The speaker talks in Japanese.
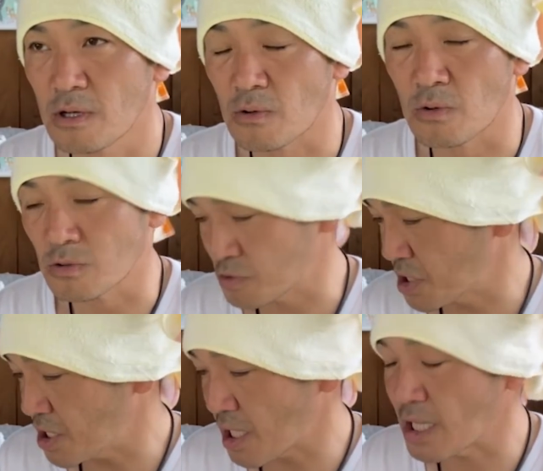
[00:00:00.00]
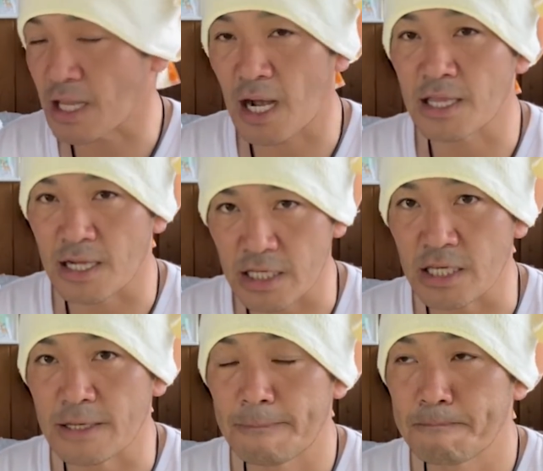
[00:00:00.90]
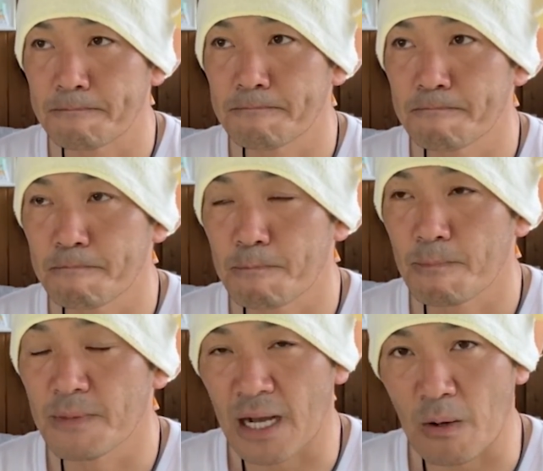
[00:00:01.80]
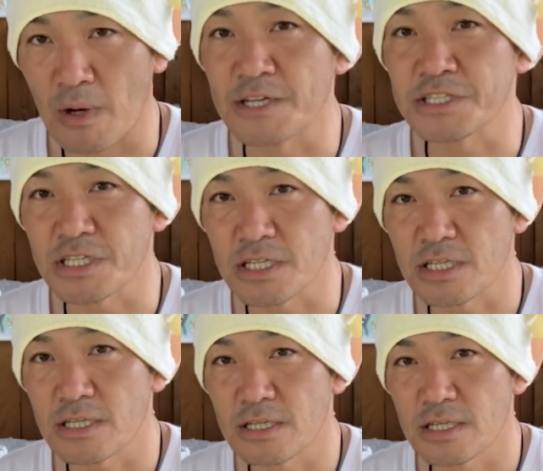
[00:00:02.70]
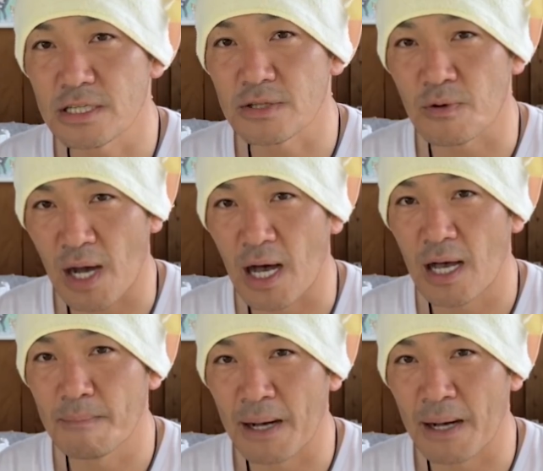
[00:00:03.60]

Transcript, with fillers: この送っていただいた方に、なんかお返しっていうか、